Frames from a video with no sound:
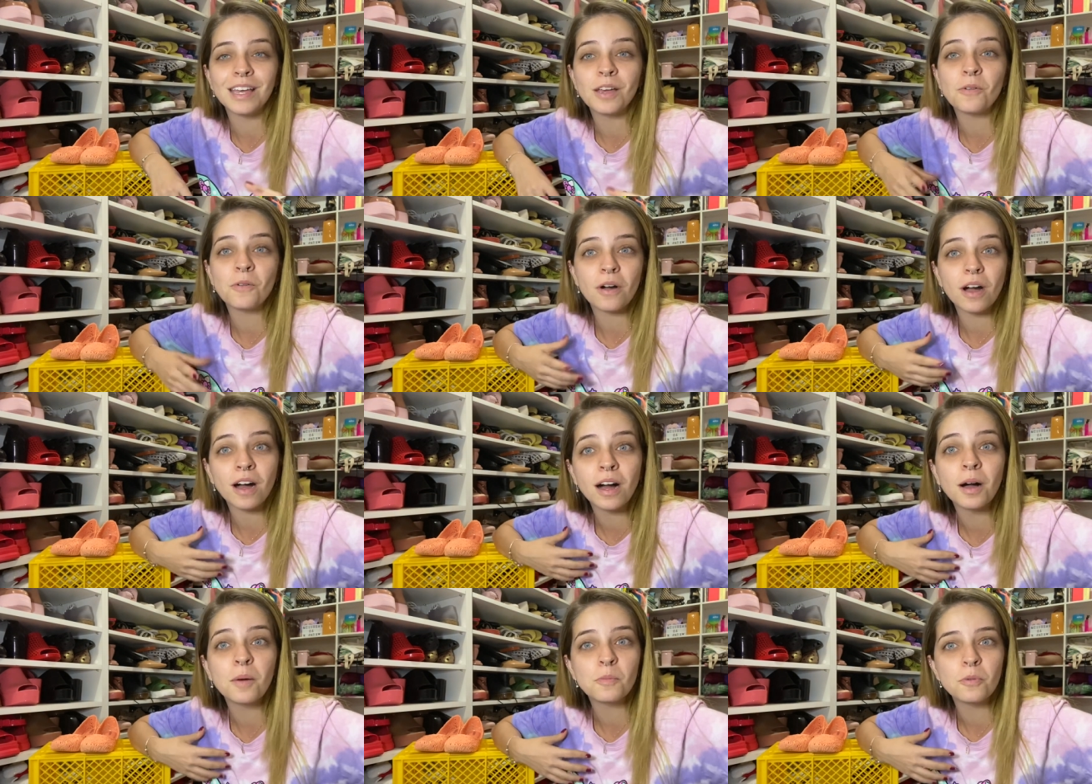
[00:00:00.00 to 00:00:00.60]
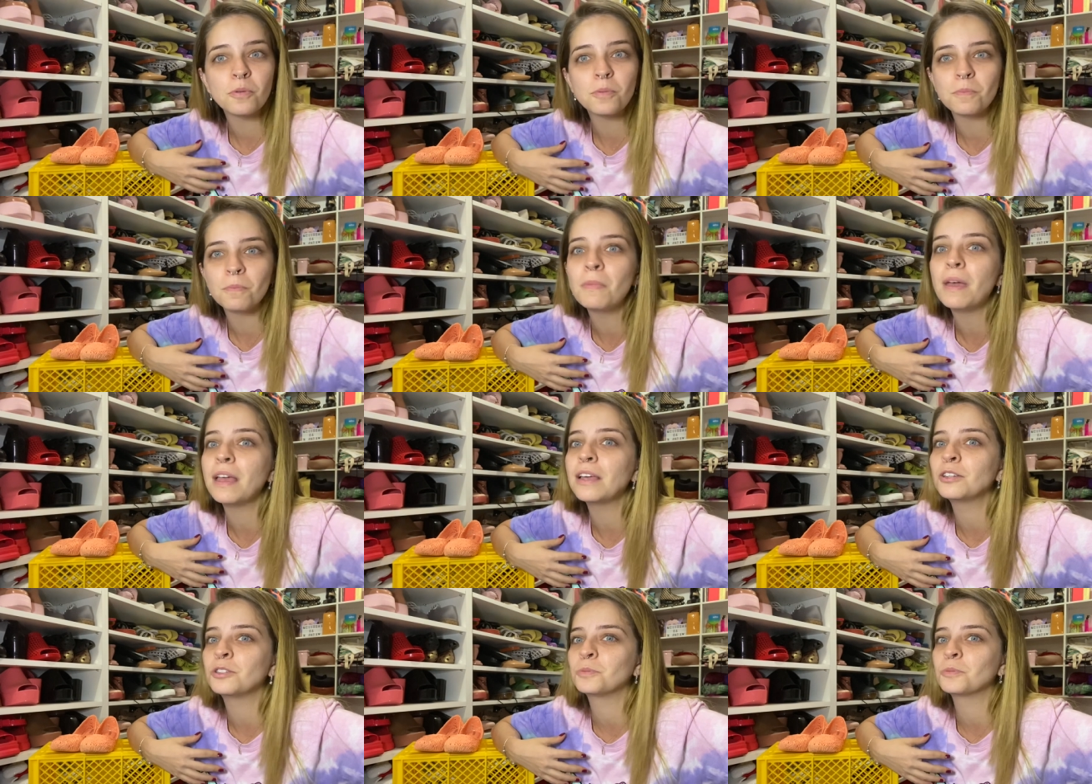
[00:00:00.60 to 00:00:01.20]
Eu amo
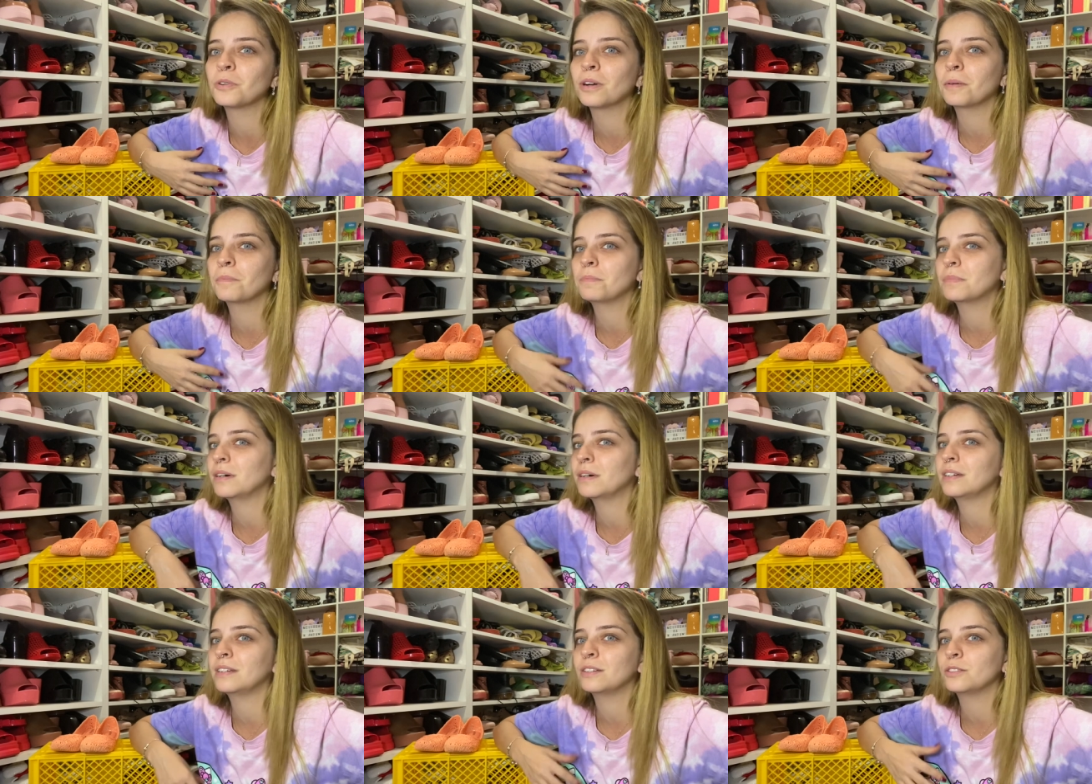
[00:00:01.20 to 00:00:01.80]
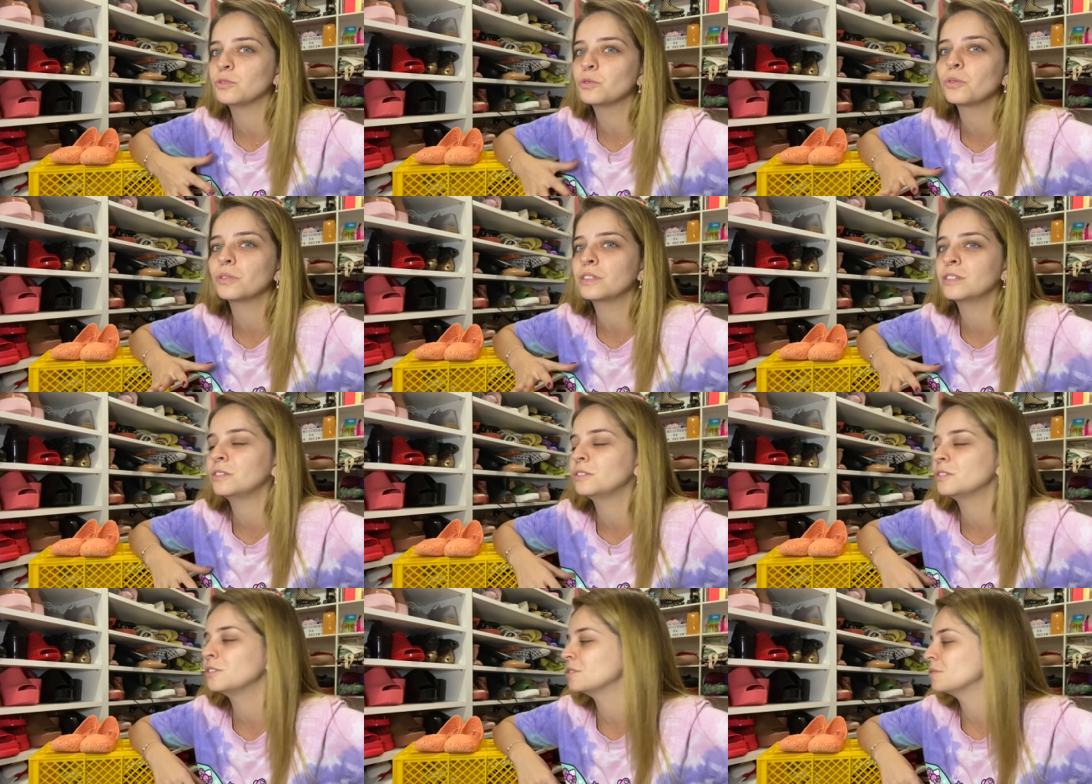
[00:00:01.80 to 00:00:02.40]
mesmo campana,
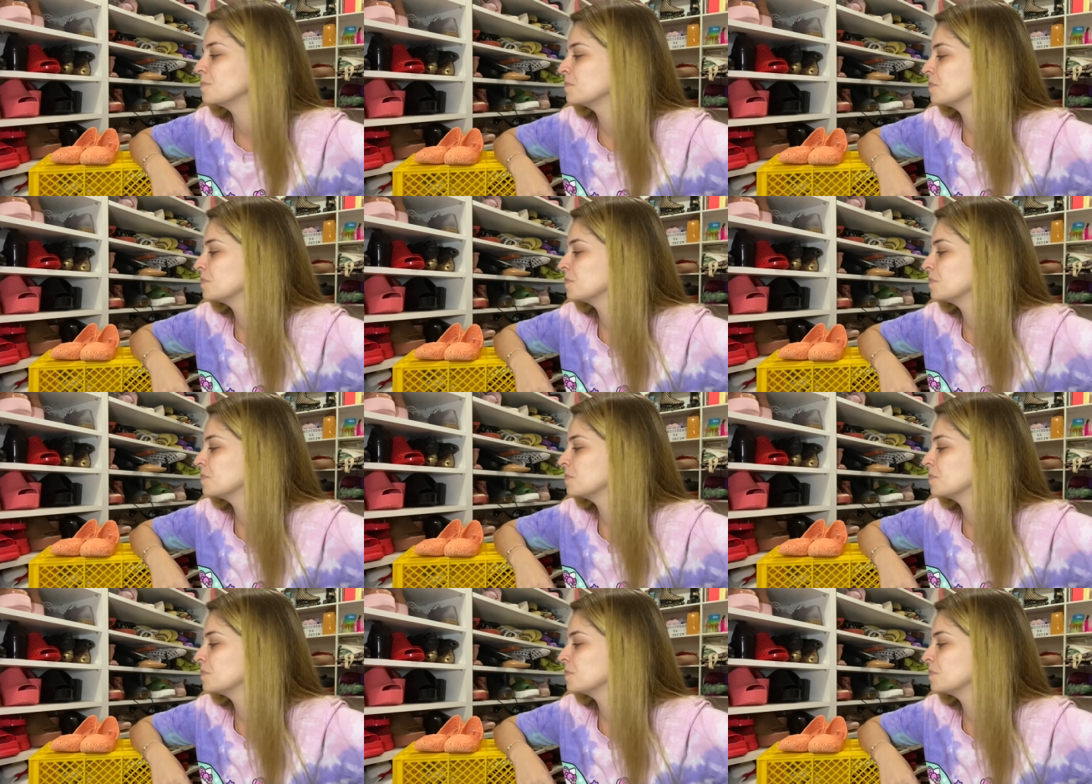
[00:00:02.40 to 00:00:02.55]
Todas.